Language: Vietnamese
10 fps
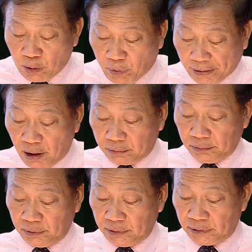quản lý các
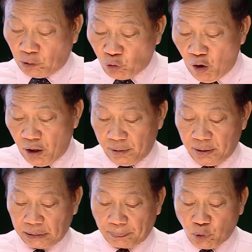dự án ép đê i thời
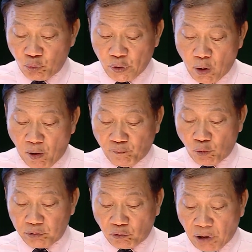gian qua như chưa nhất